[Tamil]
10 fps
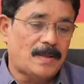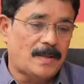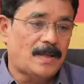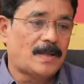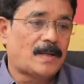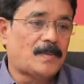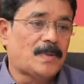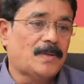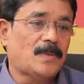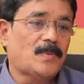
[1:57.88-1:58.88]
அந்த நகரம்
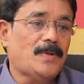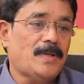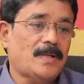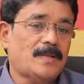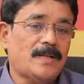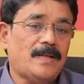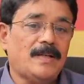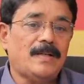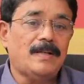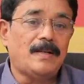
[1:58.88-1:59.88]
அந்த ஒன்றியத்தை
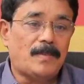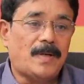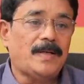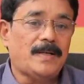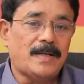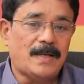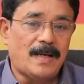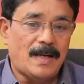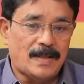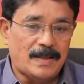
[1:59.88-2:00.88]
நிர்மாணிக்கிற
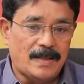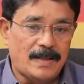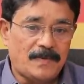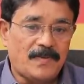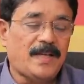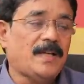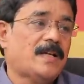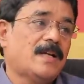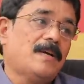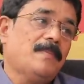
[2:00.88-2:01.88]
அதை
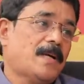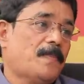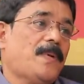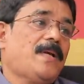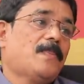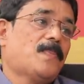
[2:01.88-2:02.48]
நிர்வகிக்கிற மிகப்பெரிய